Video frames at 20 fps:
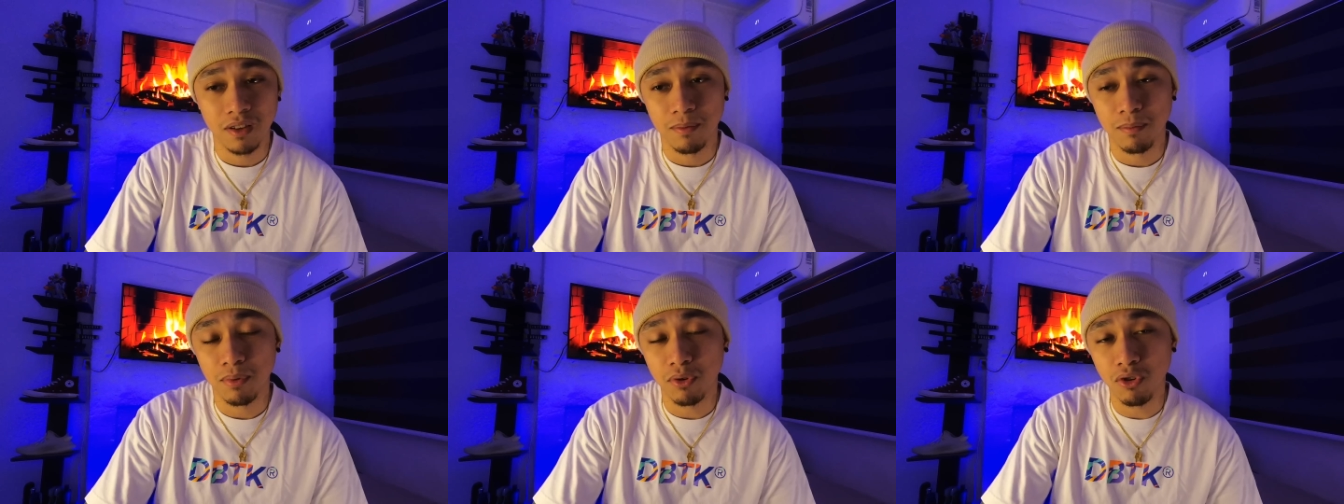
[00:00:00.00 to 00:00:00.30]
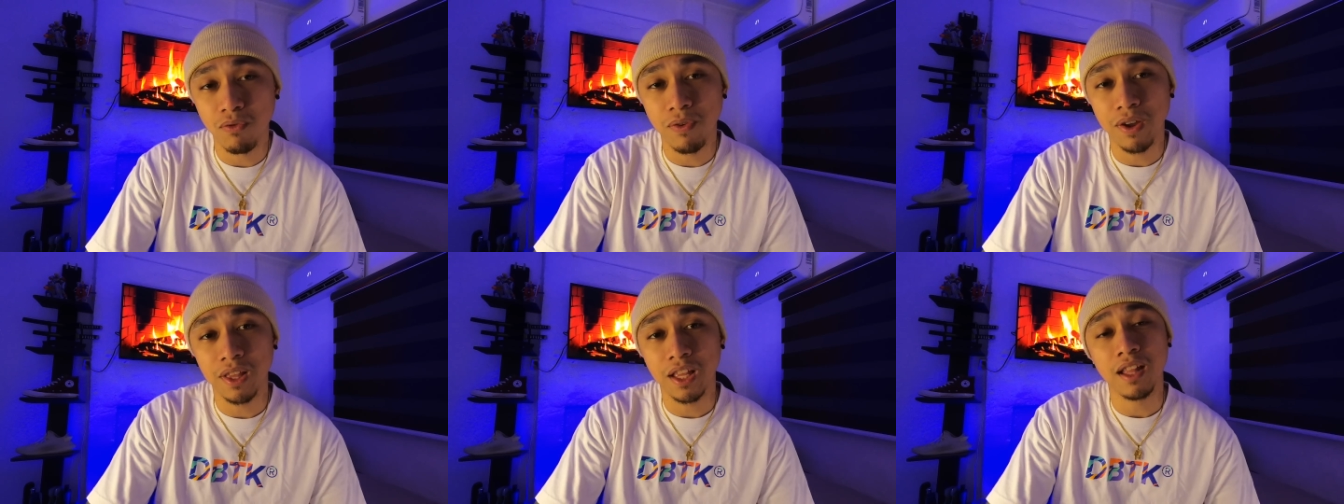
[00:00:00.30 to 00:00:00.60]

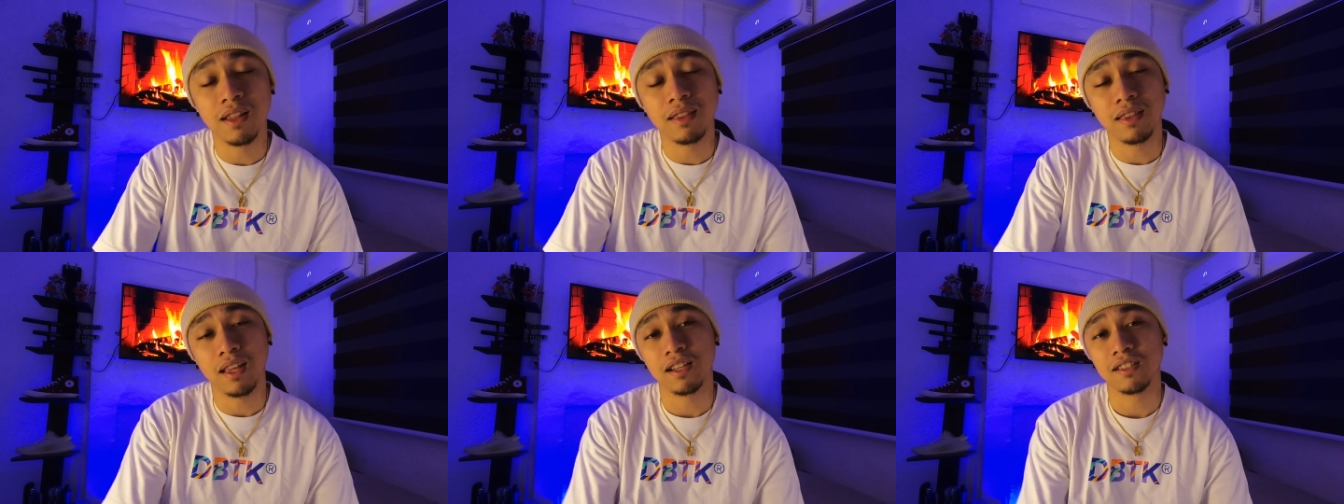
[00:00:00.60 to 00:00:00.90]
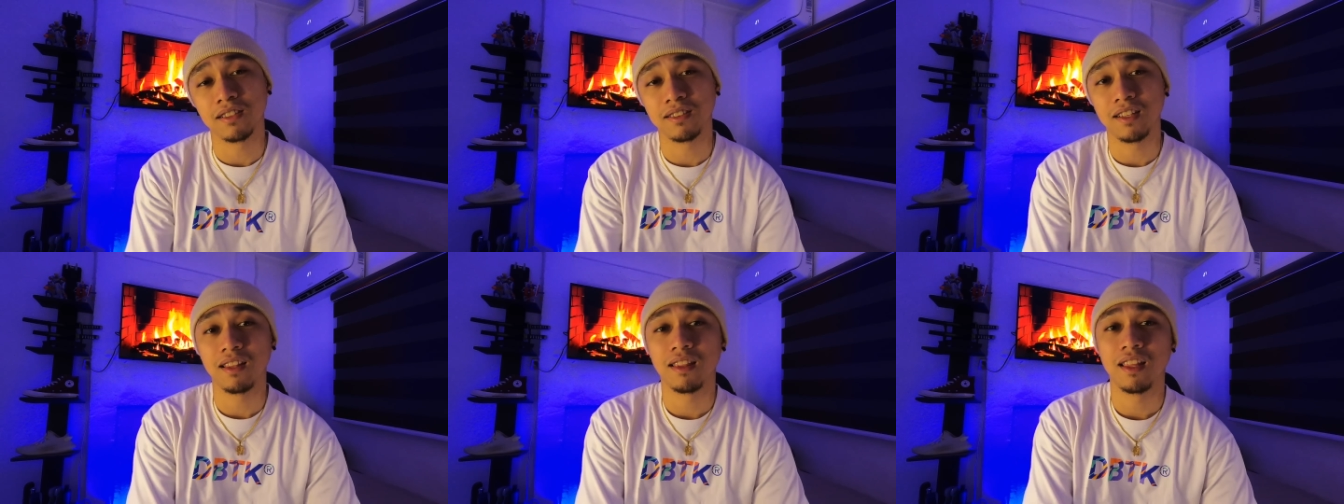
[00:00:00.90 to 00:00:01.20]
Proven and
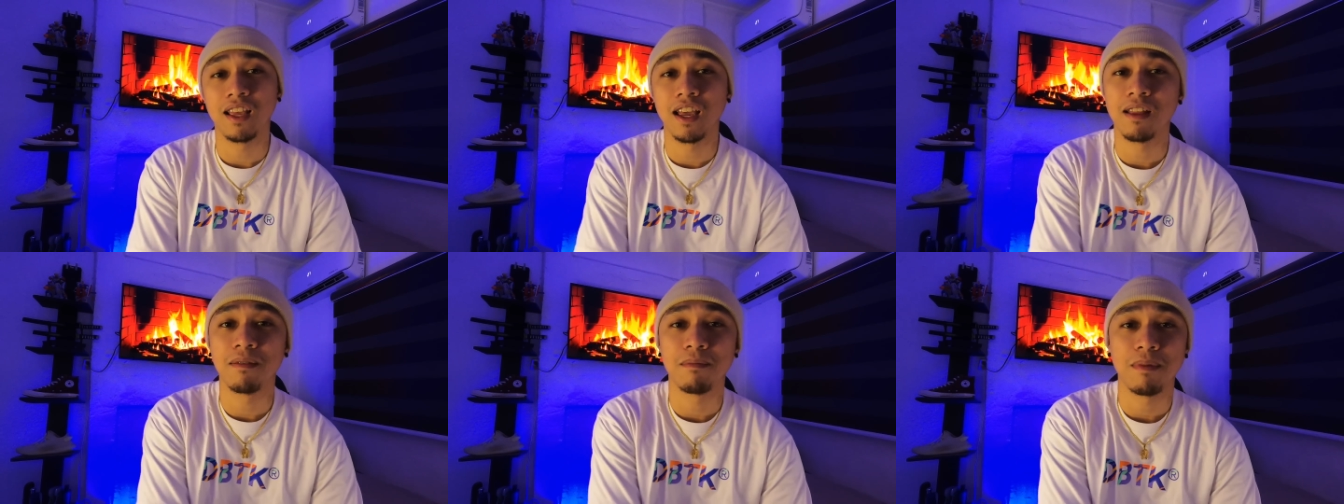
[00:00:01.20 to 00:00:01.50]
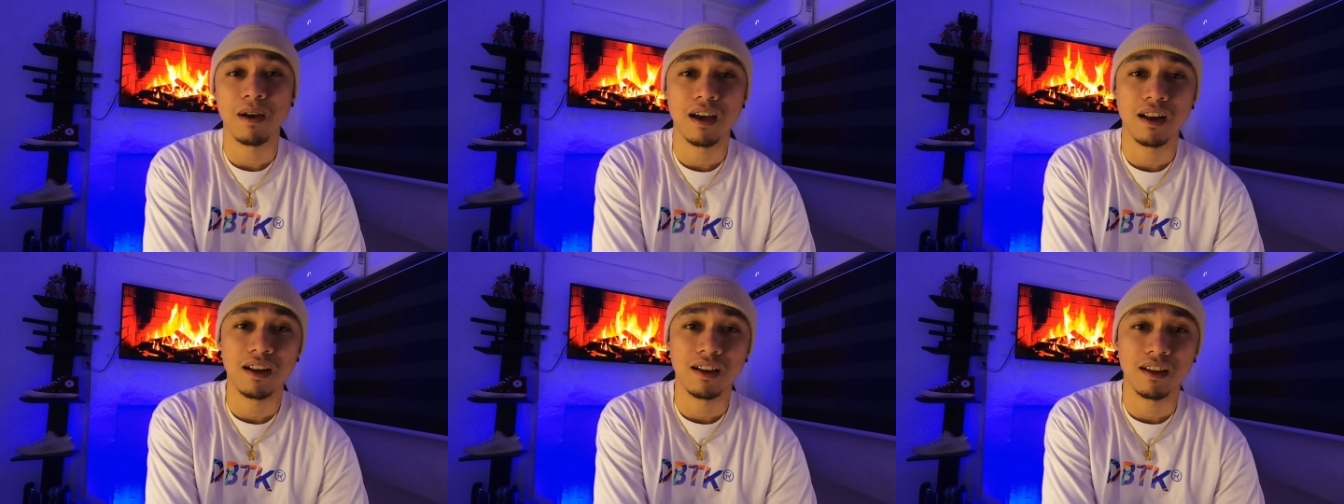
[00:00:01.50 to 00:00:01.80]
tested na yan
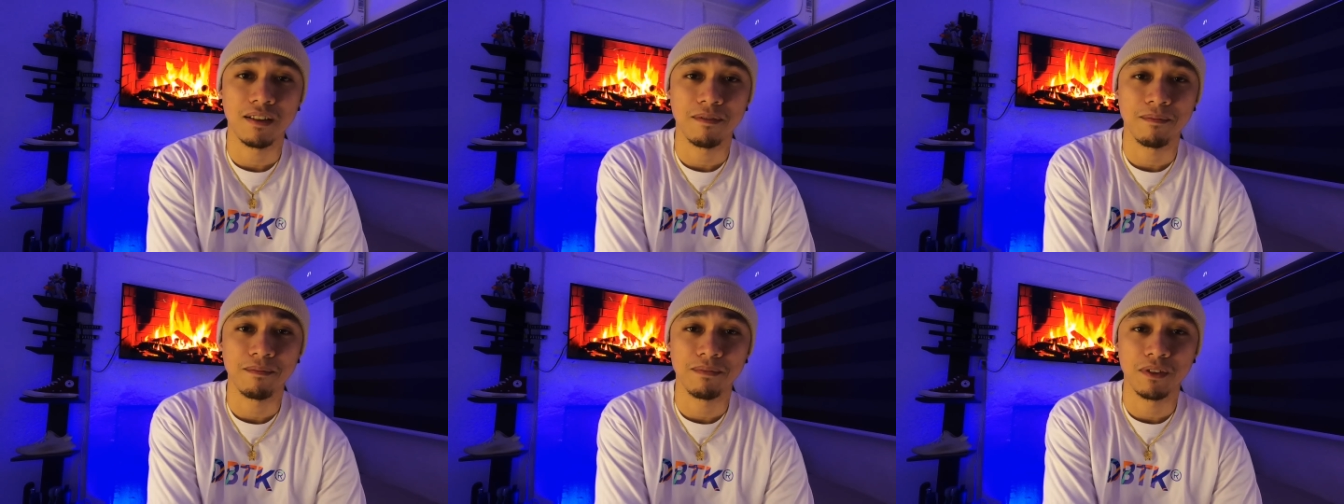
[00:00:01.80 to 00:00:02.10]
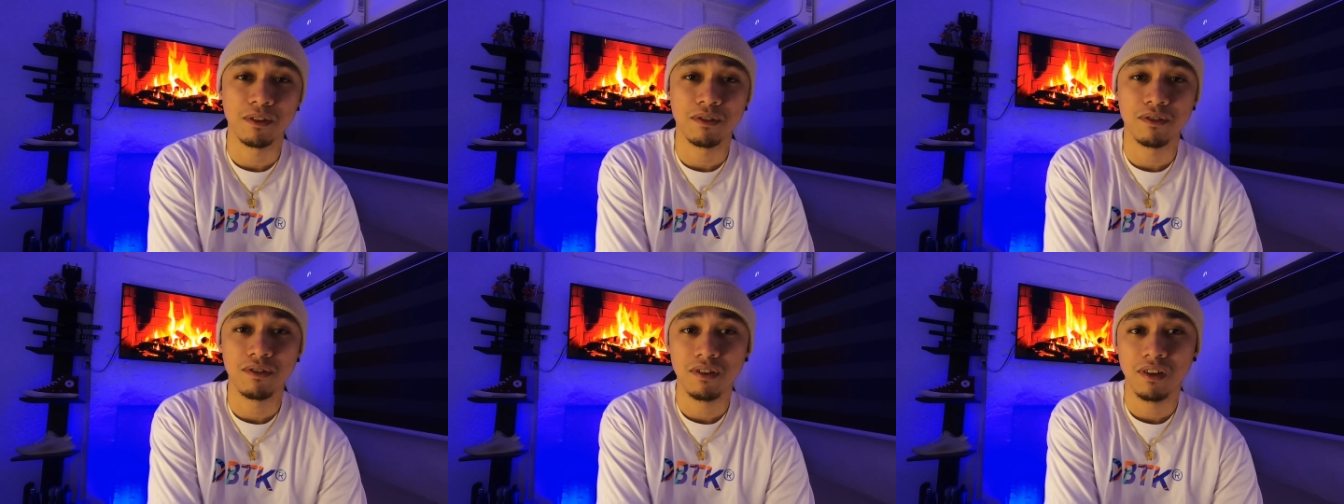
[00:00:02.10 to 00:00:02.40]
pare.
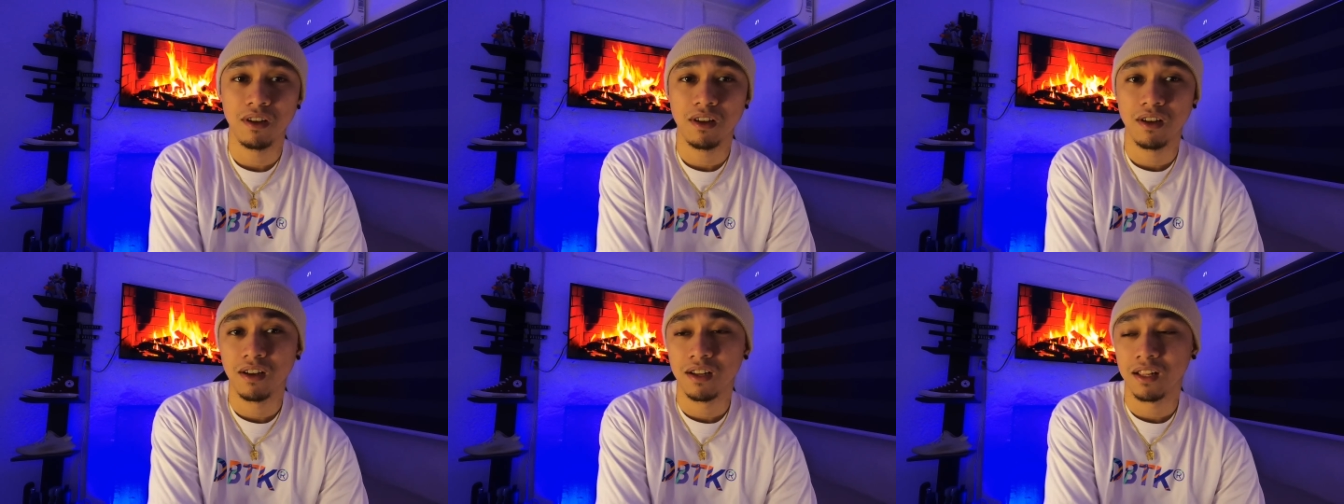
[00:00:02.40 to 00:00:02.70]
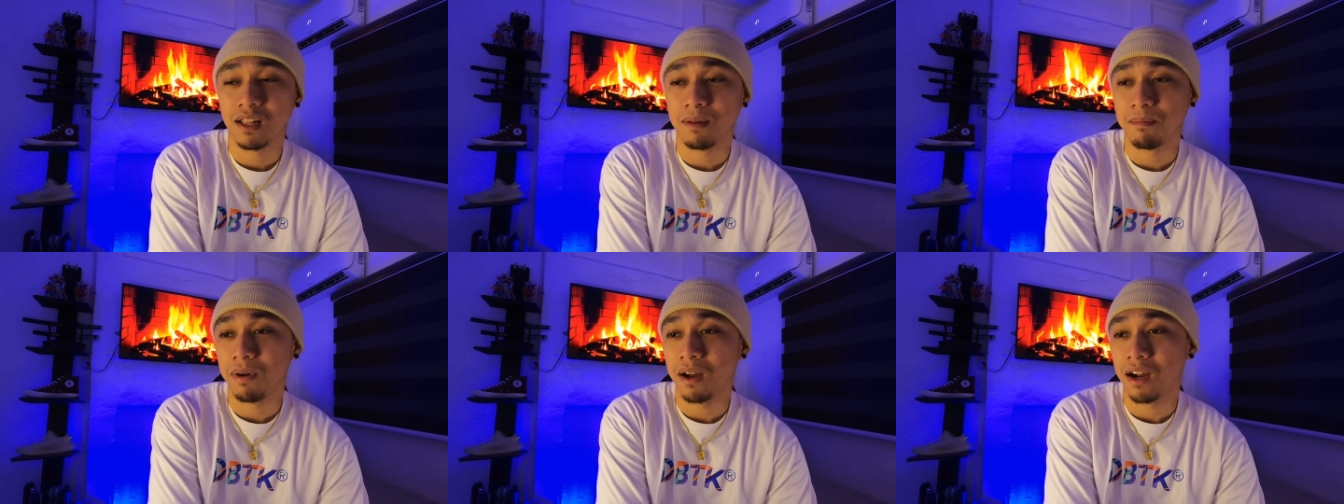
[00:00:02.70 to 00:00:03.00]
No?
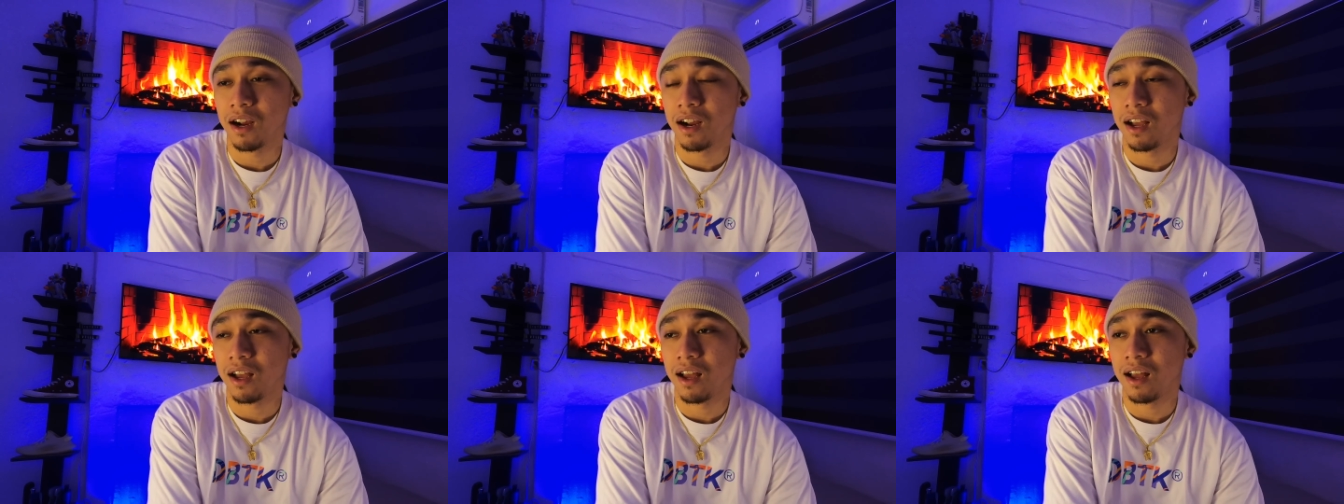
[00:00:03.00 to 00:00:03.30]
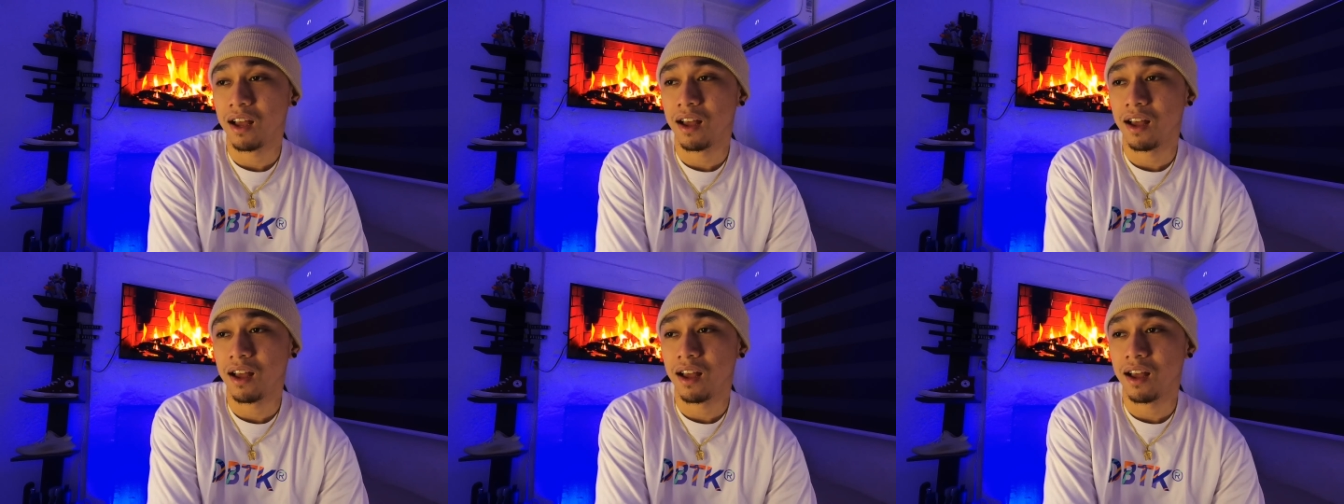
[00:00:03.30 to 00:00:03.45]
Na pagka